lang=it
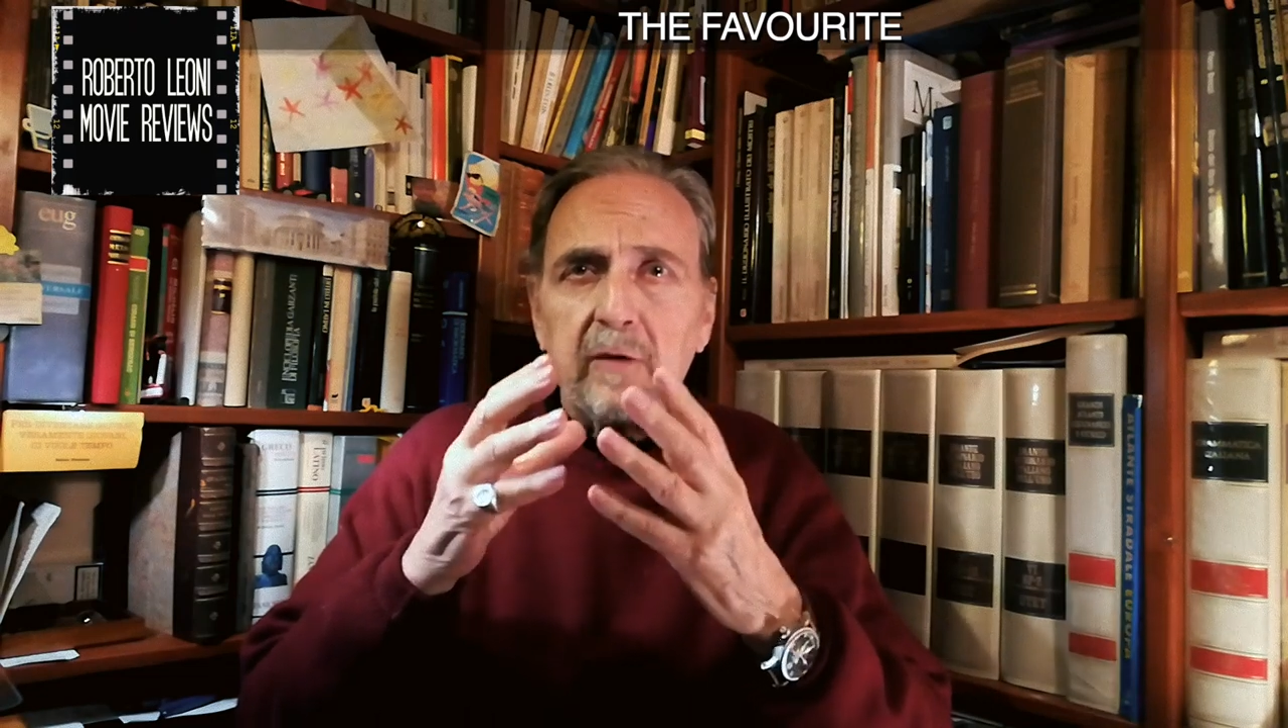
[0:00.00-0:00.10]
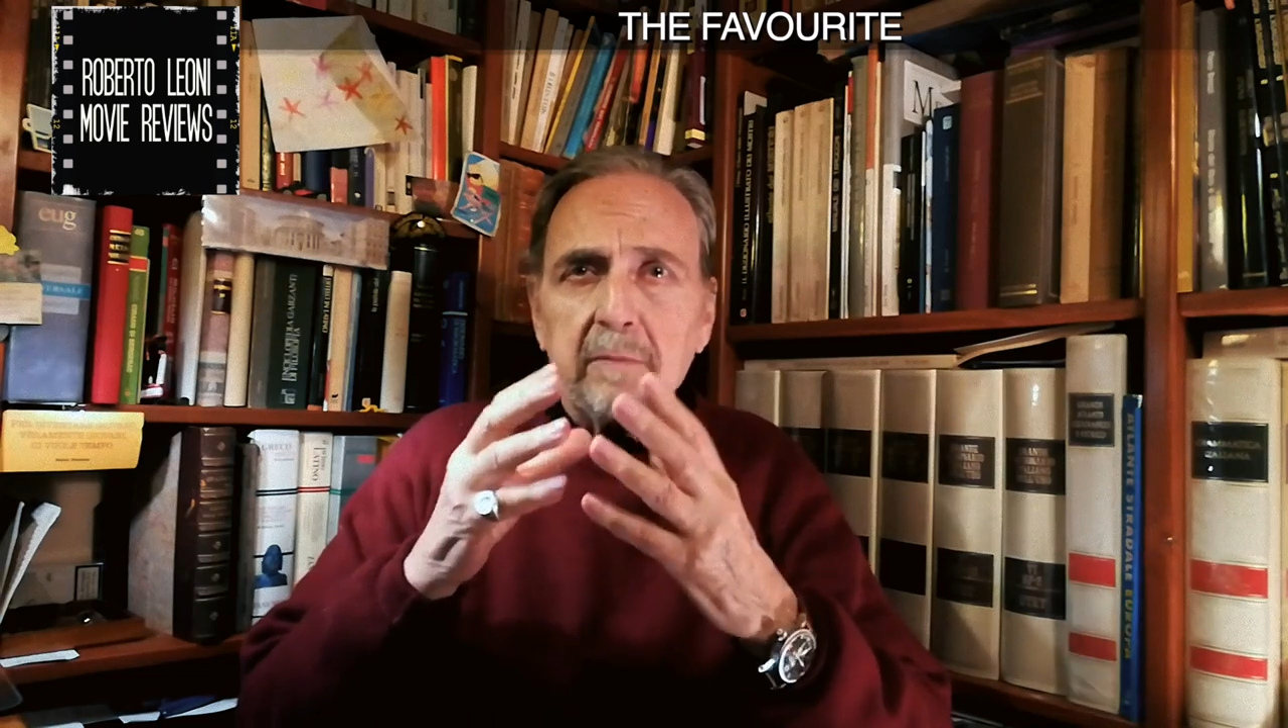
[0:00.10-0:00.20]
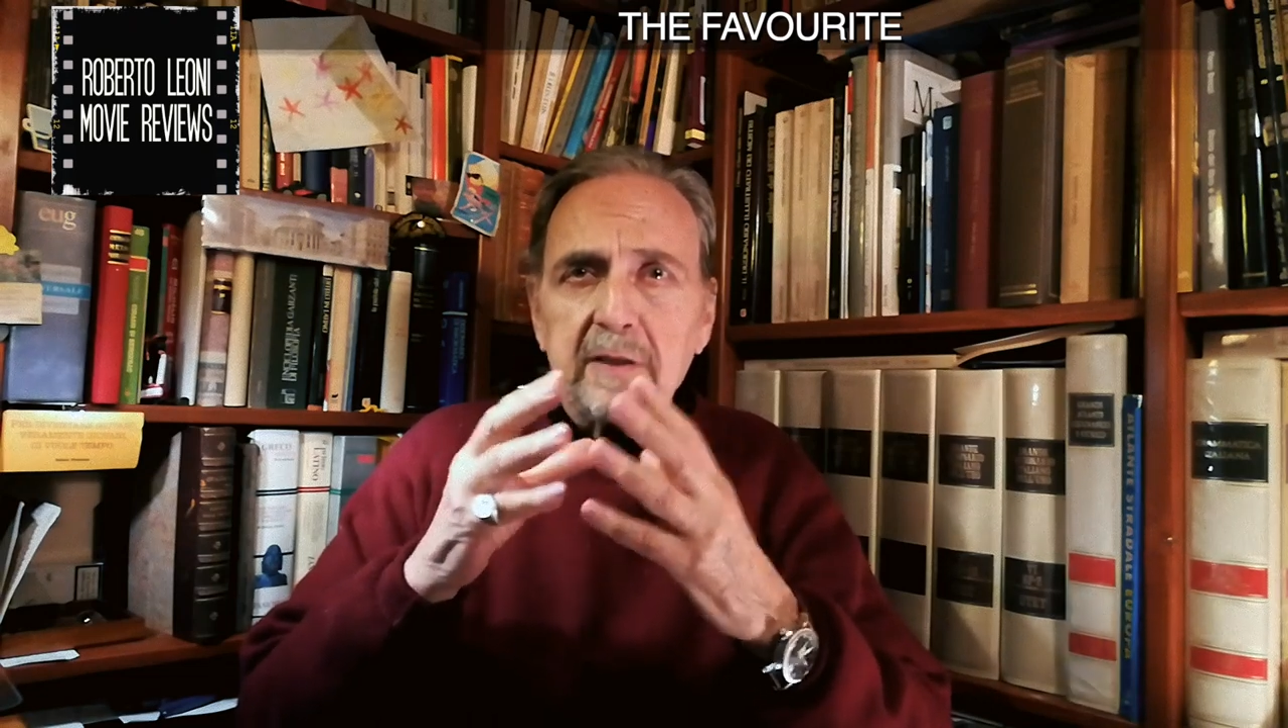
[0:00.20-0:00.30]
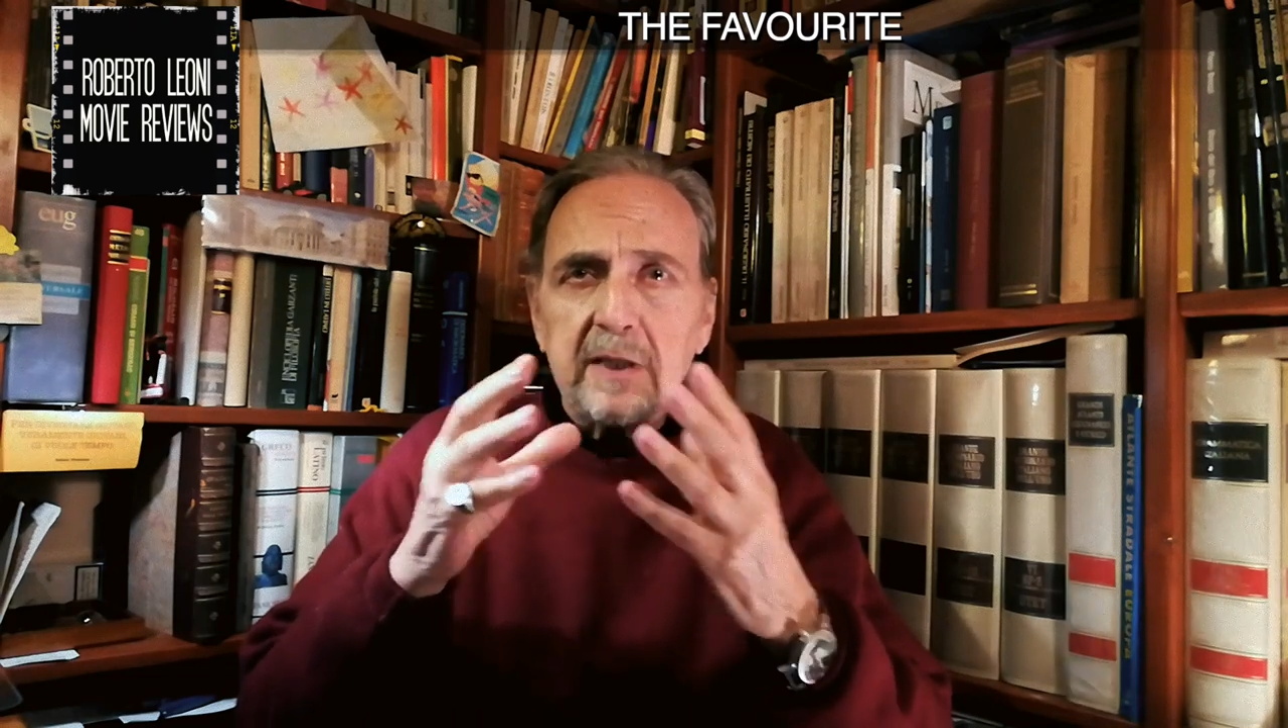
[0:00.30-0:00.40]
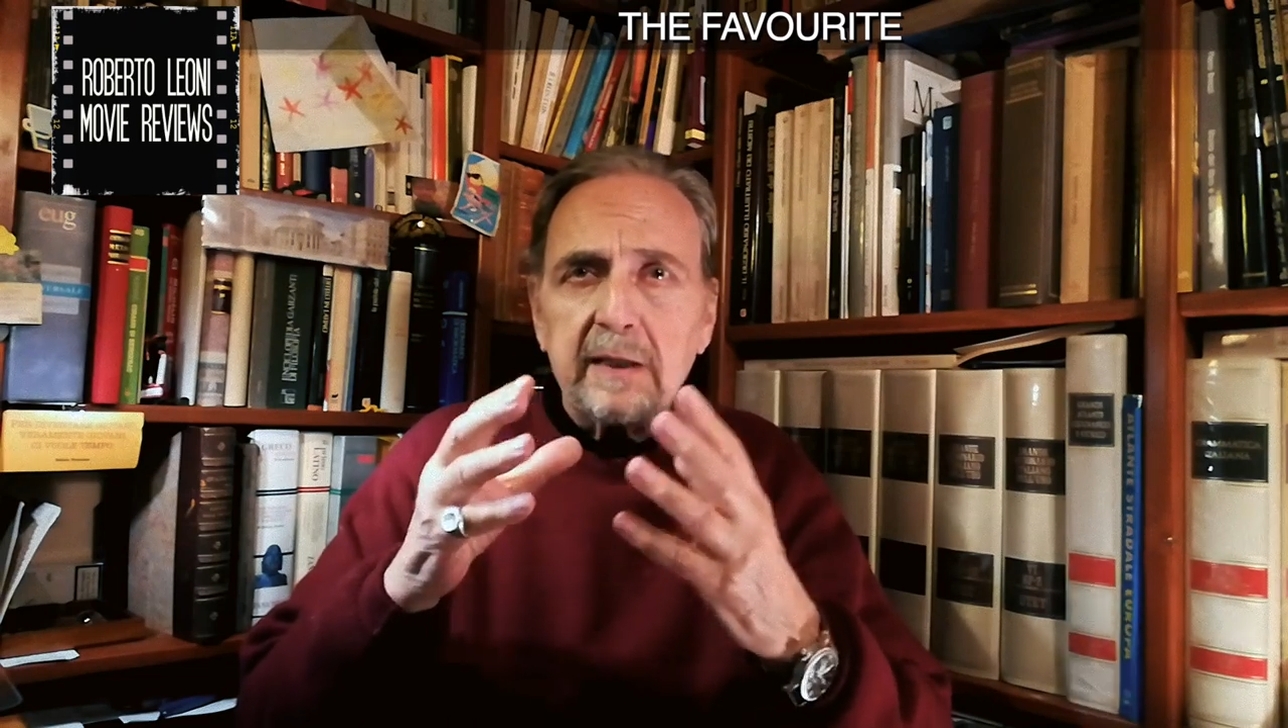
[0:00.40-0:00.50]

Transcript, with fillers: film si